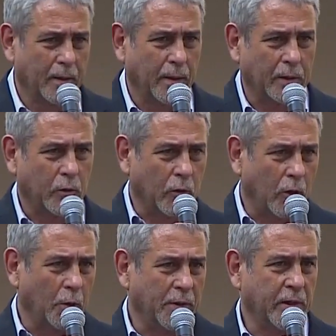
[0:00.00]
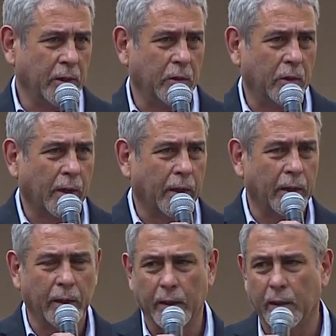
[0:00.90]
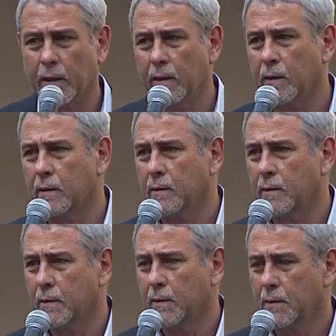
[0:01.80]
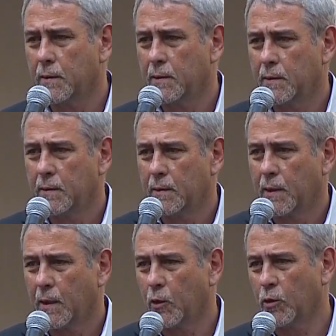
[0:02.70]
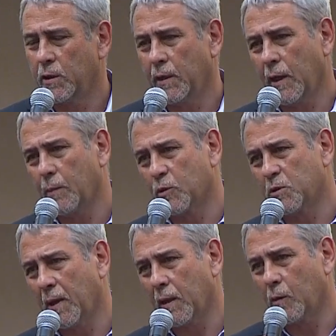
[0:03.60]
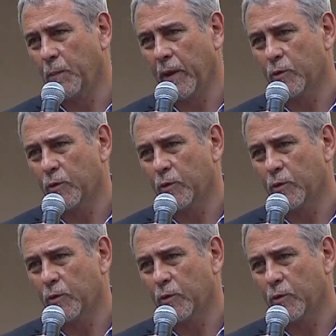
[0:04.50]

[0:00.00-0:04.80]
a todos los vecinos que que hoy tienen la posibilidad de cumplir el